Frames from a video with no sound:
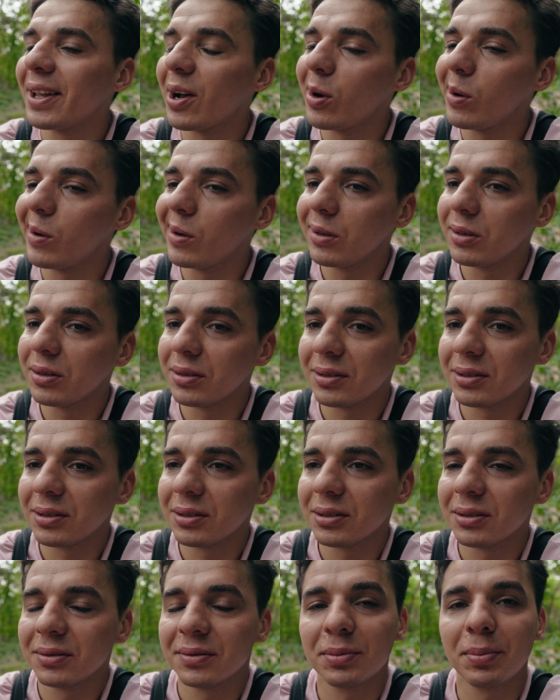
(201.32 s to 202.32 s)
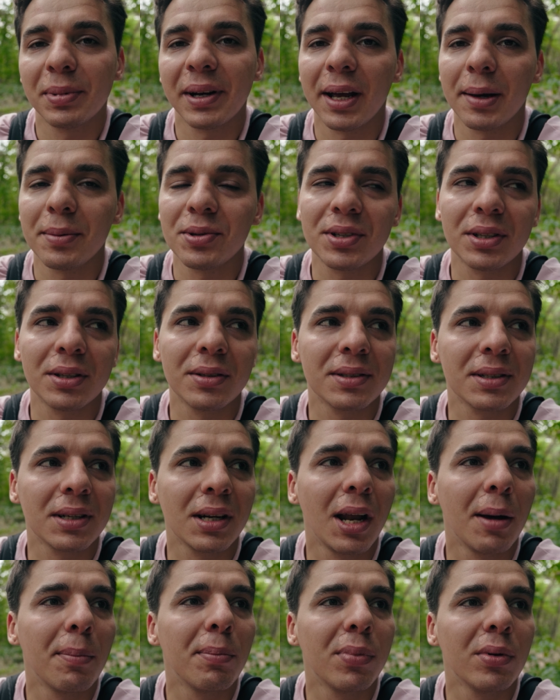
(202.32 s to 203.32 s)
to wybrałem się do
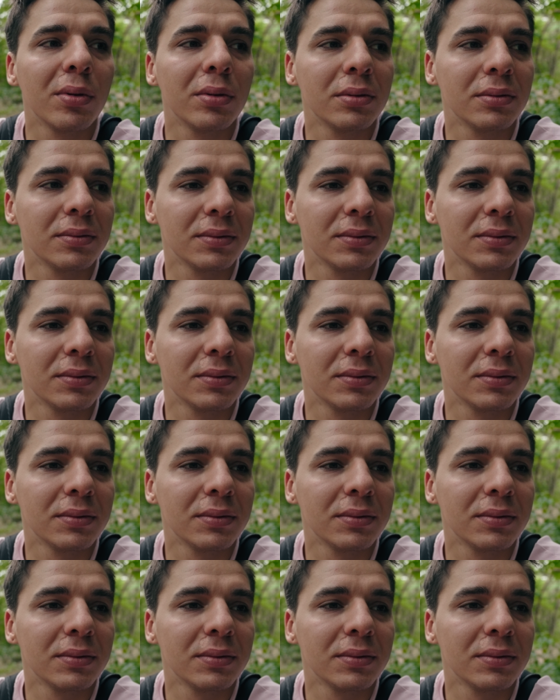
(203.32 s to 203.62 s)
sklepu.